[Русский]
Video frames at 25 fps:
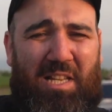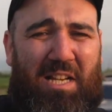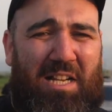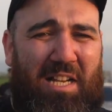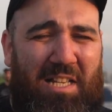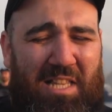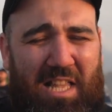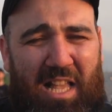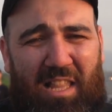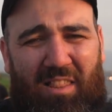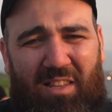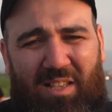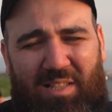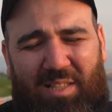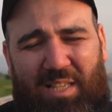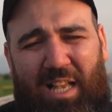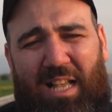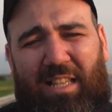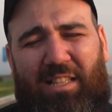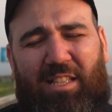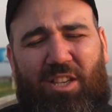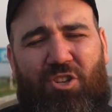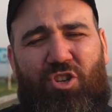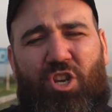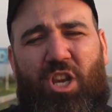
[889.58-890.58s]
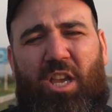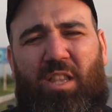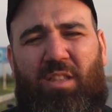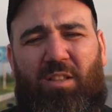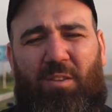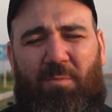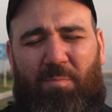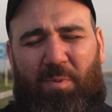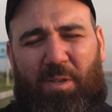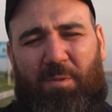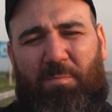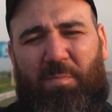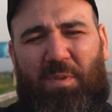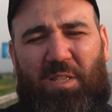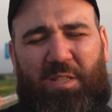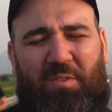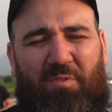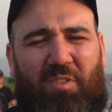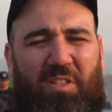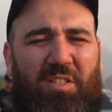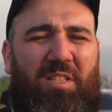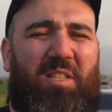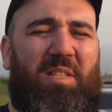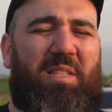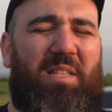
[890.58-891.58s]
на канал Асата Channel,
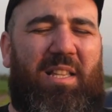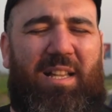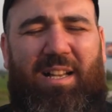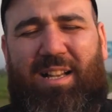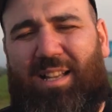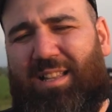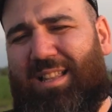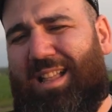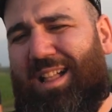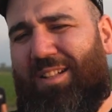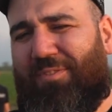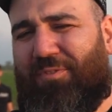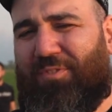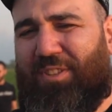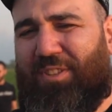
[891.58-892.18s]
подписывайтесь на канал